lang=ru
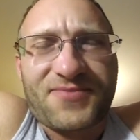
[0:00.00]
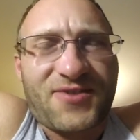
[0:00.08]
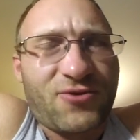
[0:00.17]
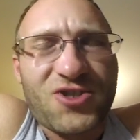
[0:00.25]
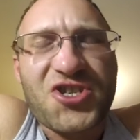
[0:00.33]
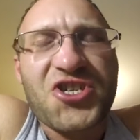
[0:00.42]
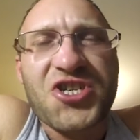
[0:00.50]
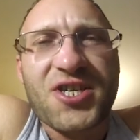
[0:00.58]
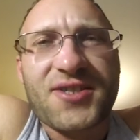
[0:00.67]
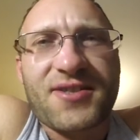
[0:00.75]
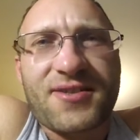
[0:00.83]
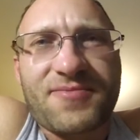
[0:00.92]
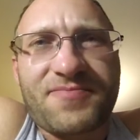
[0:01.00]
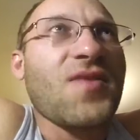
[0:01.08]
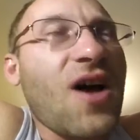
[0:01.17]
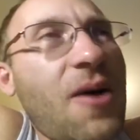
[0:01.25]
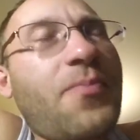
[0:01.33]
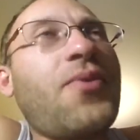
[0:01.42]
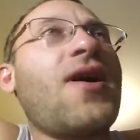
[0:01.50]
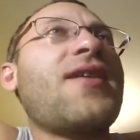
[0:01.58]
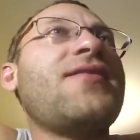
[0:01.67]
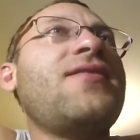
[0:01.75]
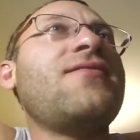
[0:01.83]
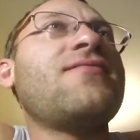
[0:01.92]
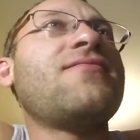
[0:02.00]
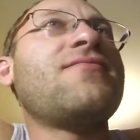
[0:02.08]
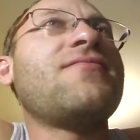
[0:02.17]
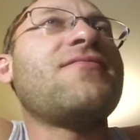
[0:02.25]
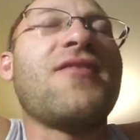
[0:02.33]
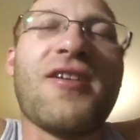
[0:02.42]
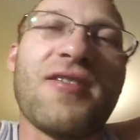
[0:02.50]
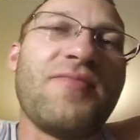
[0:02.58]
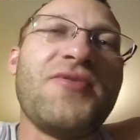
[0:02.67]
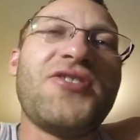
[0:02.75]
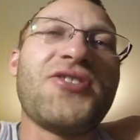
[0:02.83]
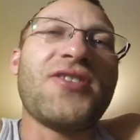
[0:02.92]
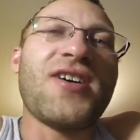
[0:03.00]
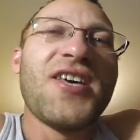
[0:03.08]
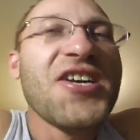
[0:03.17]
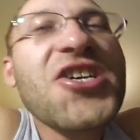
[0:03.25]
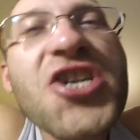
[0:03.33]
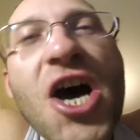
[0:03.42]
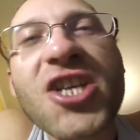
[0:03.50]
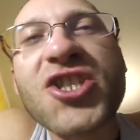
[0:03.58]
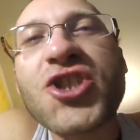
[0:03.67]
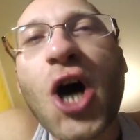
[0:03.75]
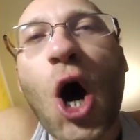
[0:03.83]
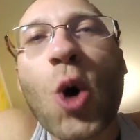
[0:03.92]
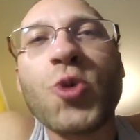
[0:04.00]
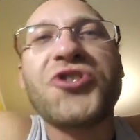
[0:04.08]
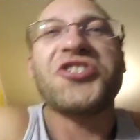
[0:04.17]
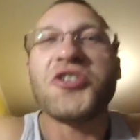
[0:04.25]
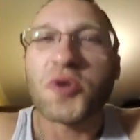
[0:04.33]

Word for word: Вот честно. А парни, как обычно, красавчики.